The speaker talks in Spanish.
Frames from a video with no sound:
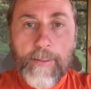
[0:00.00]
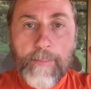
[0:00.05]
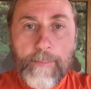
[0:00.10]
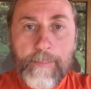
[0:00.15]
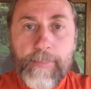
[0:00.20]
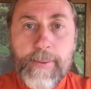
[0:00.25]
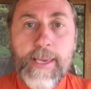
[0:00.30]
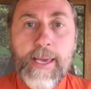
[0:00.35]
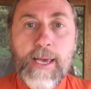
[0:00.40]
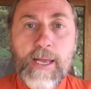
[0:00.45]

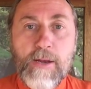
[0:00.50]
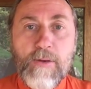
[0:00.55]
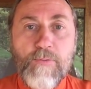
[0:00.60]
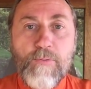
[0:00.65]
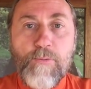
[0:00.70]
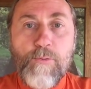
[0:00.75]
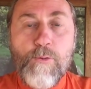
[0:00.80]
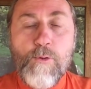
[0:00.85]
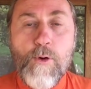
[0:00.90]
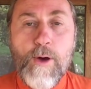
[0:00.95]
bien
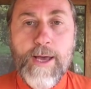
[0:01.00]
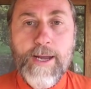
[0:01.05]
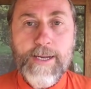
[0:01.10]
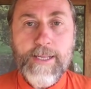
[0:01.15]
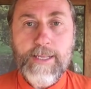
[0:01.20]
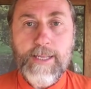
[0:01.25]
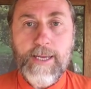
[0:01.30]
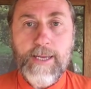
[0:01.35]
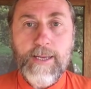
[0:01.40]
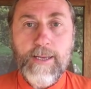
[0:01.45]

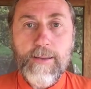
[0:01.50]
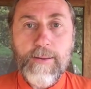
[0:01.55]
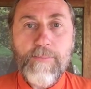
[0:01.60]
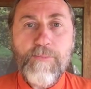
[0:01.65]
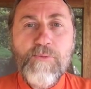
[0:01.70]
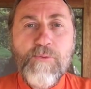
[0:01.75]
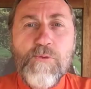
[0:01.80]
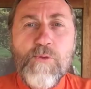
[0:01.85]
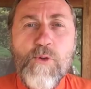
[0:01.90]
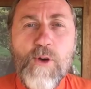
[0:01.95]
fuerte,
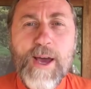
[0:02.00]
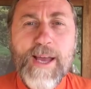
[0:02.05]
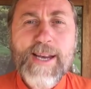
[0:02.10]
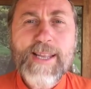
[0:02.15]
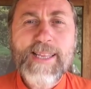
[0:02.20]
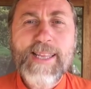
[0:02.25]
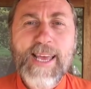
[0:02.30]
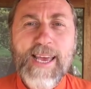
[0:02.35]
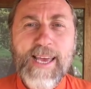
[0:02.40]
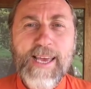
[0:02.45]

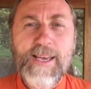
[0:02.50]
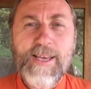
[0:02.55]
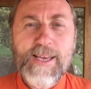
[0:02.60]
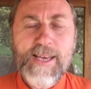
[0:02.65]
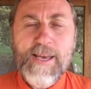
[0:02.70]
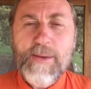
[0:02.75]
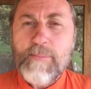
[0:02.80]
fuerte,